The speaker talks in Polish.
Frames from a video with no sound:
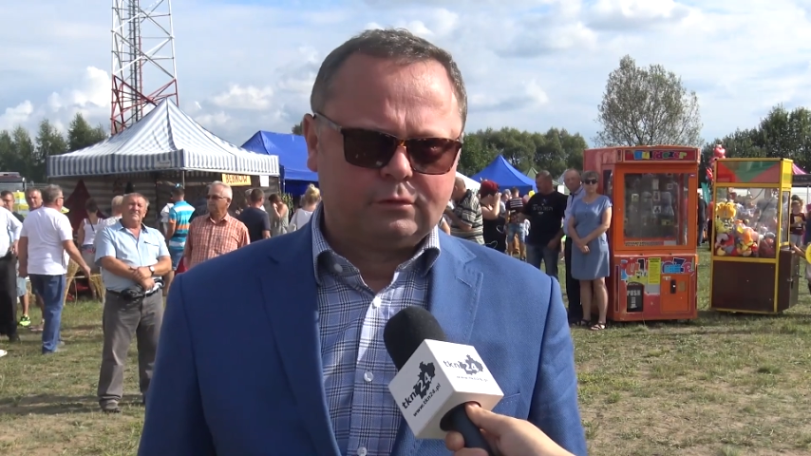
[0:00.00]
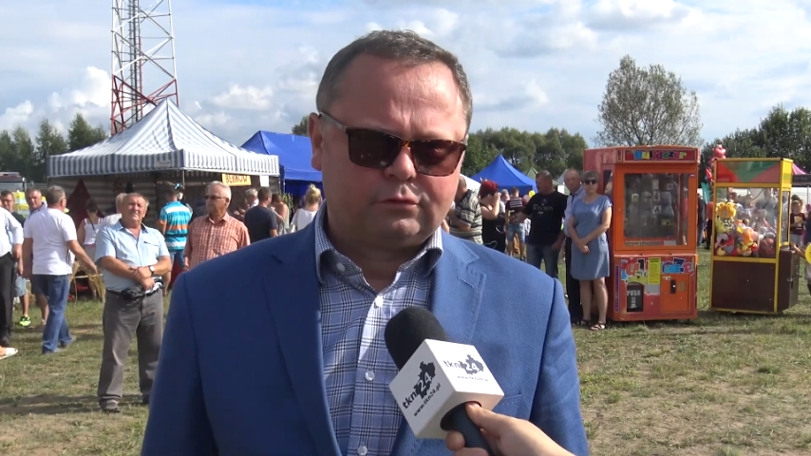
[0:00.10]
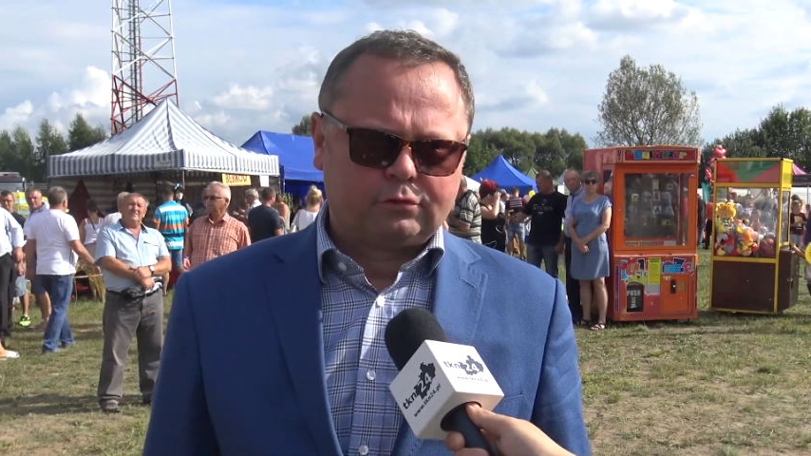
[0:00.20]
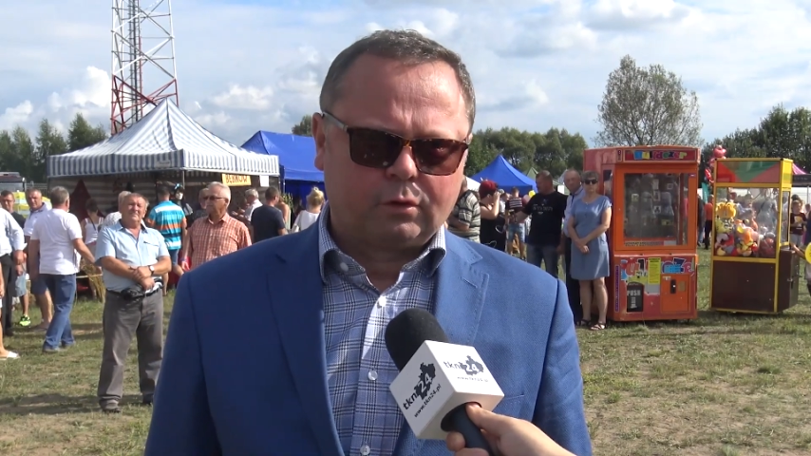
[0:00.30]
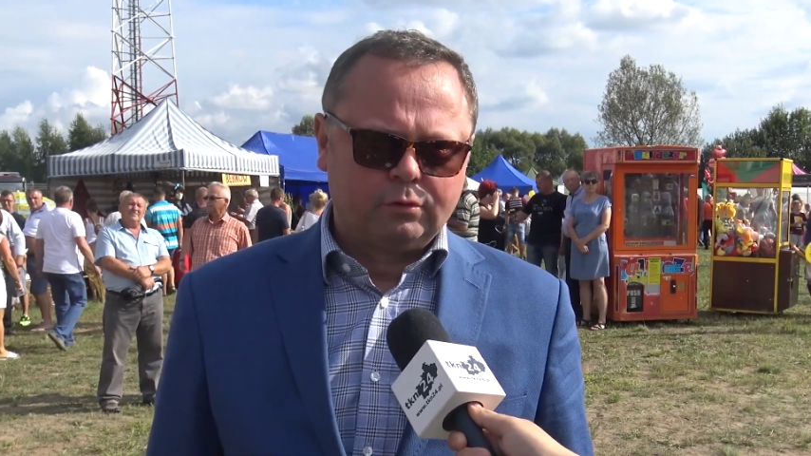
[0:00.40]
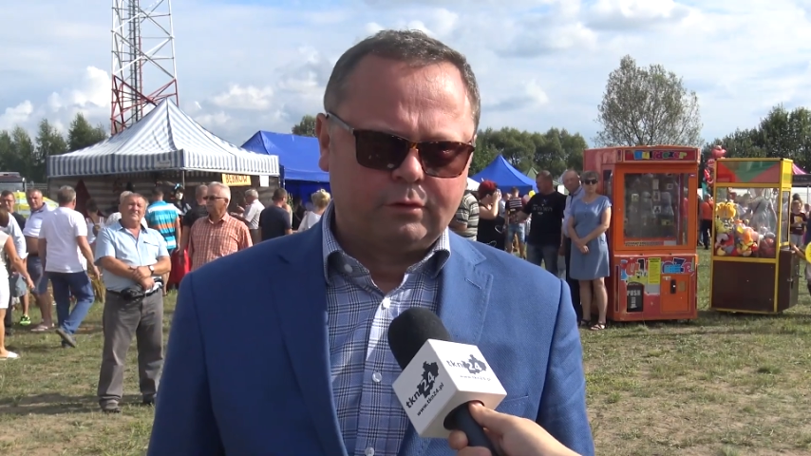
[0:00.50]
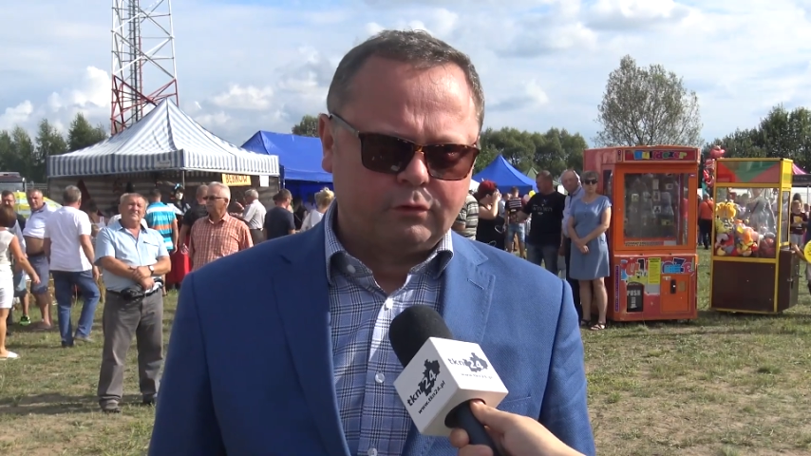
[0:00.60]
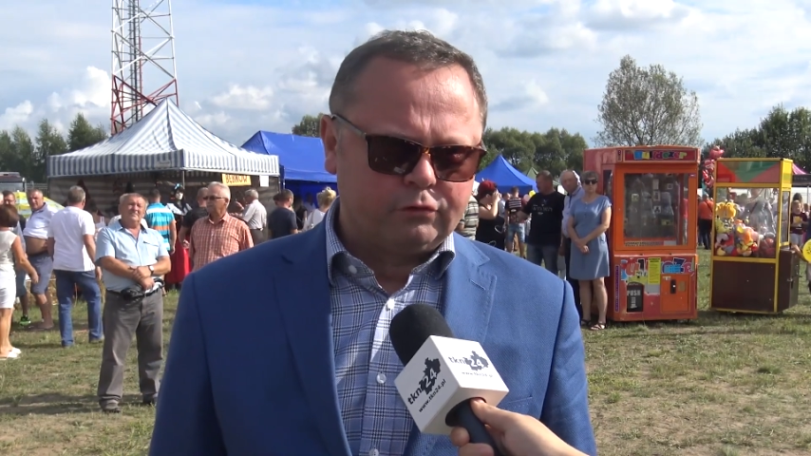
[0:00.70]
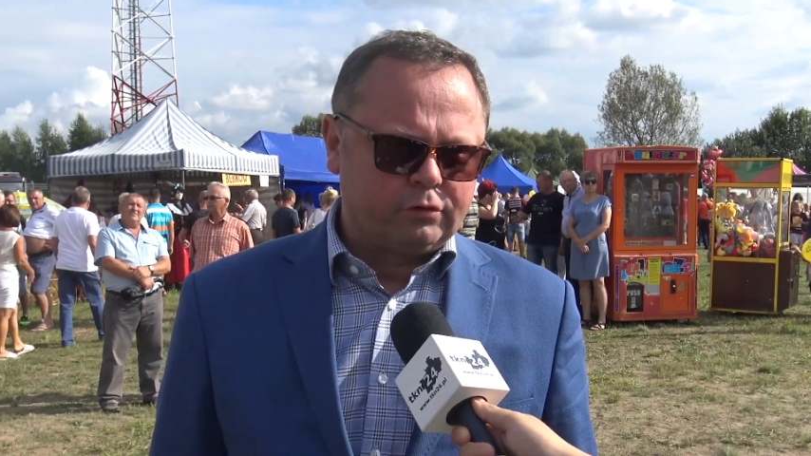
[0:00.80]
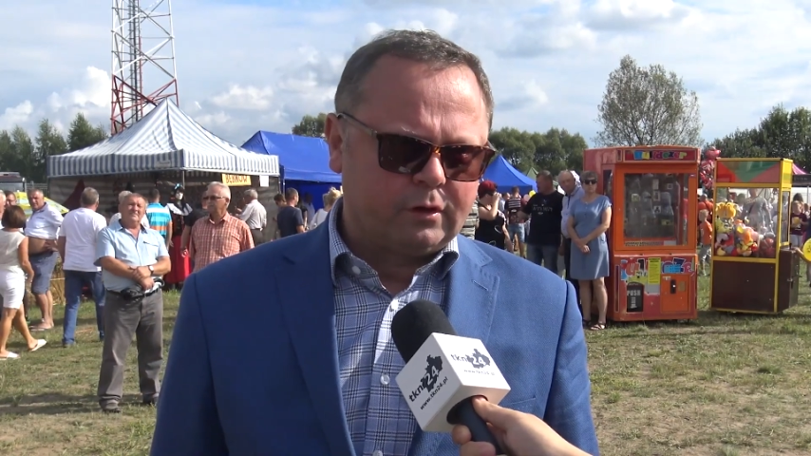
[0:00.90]
szczególnie w
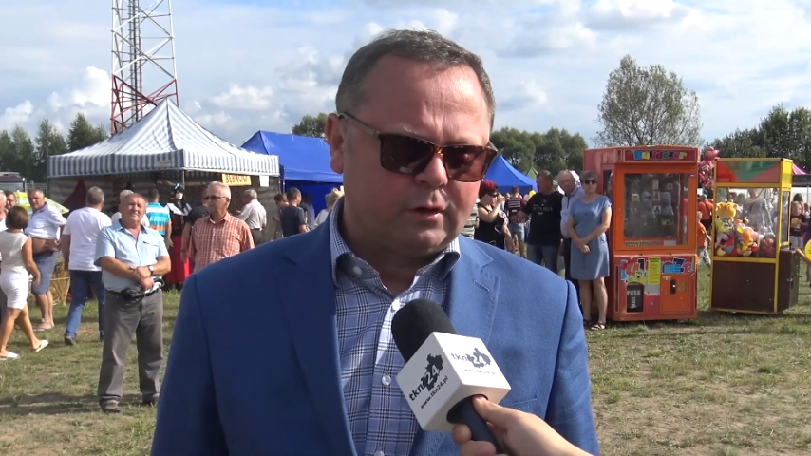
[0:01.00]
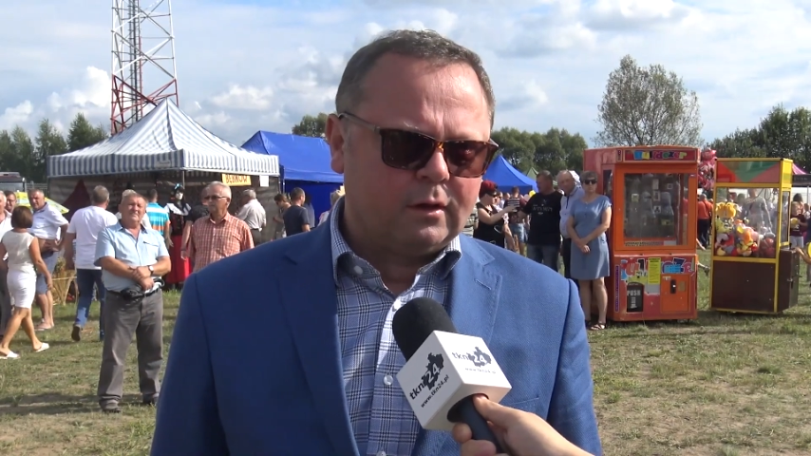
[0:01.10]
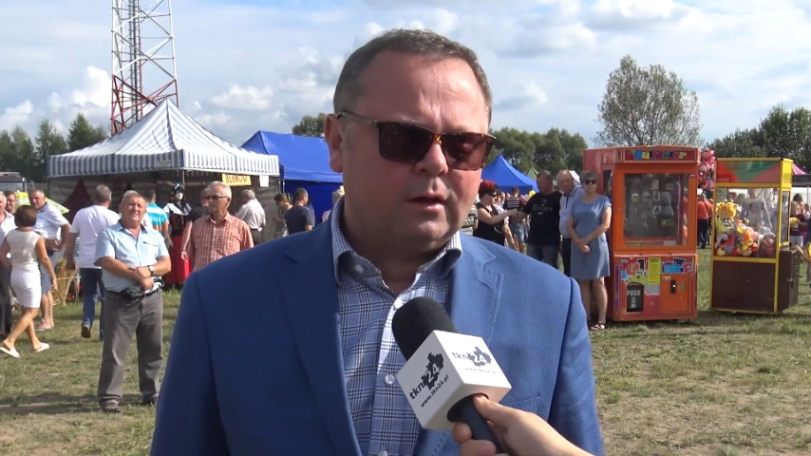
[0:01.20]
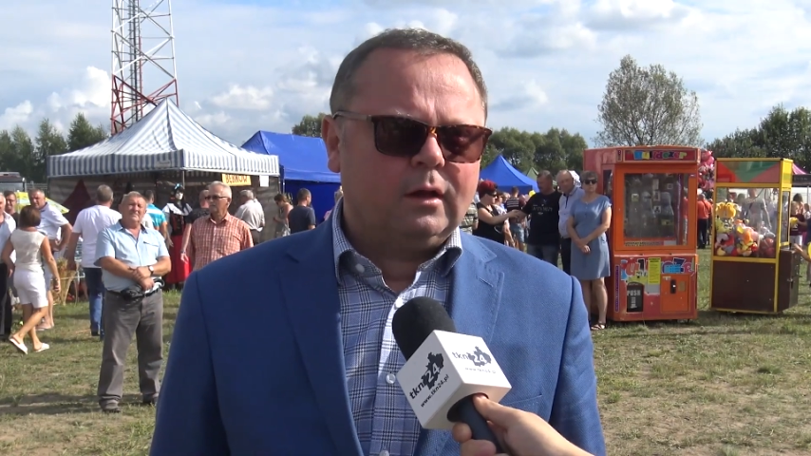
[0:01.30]
dziedzinie